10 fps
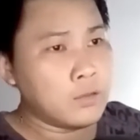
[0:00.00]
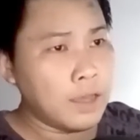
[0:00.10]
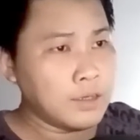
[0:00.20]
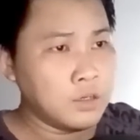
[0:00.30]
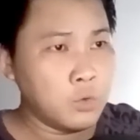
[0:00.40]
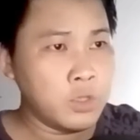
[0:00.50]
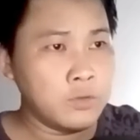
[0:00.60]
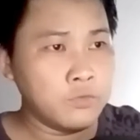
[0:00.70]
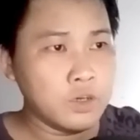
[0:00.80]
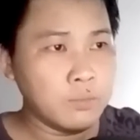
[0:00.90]
Tả Kinh
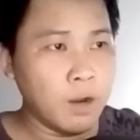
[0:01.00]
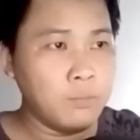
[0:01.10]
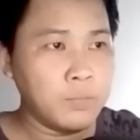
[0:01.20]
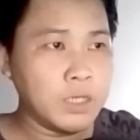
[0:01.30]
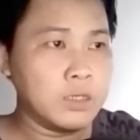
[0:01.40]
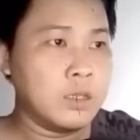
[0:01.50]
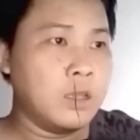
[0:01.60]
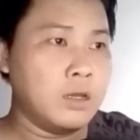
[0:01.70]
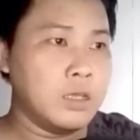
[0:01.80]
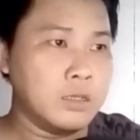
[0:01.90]
Huy vừa mở miệng
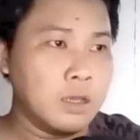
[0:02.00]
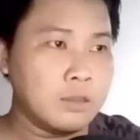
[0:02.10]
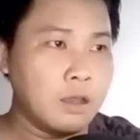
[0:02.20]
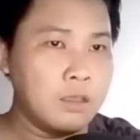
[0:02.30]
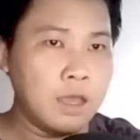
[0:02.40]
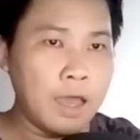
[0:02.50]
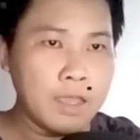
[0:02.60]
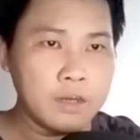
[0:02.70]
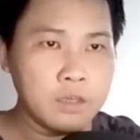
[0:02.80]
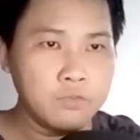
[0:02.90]
liền nhắc tới
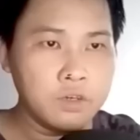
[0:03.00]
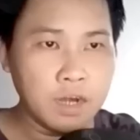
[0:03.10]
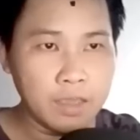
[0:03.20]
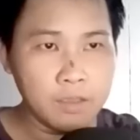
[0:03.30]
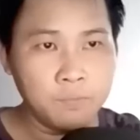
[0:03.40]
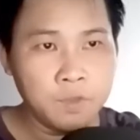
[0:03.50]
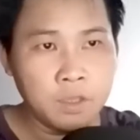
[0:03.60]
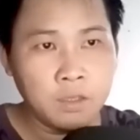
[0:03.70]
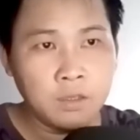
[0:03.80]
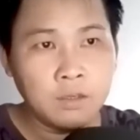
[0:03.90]
hai địa phương này,
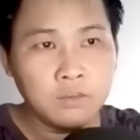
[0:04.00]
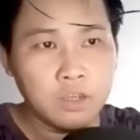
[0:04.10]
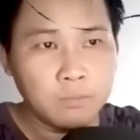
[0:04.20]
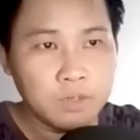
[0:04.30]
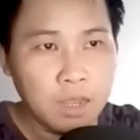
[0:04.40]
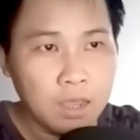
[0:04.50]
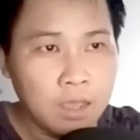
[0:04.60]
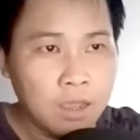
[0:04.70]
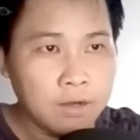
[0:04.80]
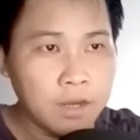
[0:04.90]
xem ra
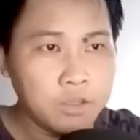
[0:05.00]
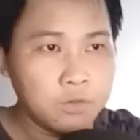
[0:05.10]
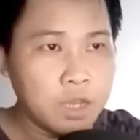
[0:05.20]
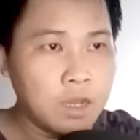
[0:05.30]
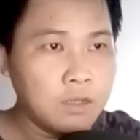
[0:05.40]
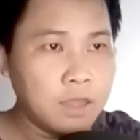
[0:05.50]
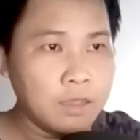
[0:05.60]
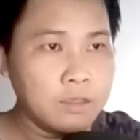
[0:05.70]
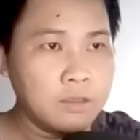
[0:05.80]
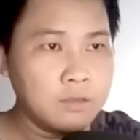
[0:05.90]
đã điều tra hết
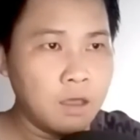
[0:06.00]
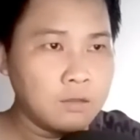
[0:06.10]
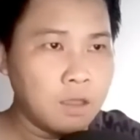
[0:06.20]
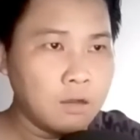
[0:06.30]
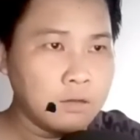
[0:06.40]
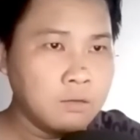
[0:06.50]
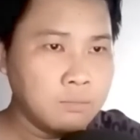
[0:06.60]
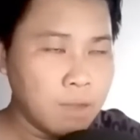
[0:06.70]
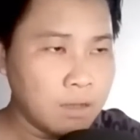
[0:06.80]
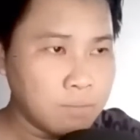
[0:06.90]
thảy thất thất
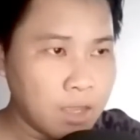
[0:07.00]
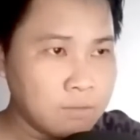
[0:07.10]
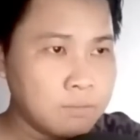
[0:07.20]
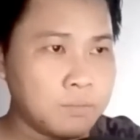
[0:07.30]
bát bát.